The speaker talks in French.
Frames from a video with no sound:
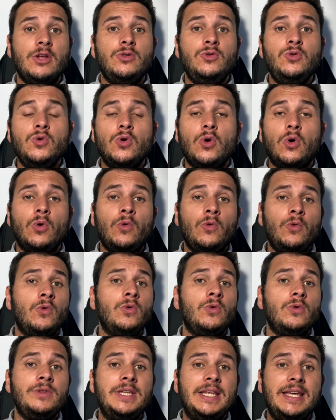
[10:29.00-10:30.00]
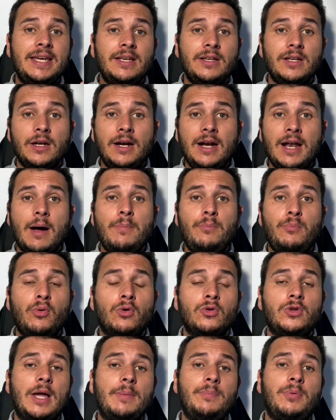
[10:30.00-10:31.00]
Nous, on est là
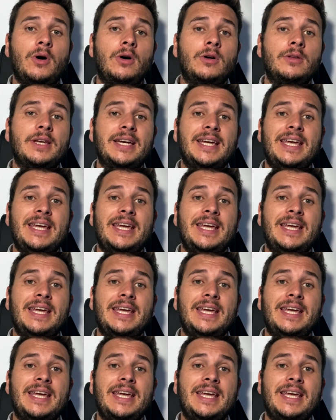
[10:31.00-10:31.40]
pour t'apprendre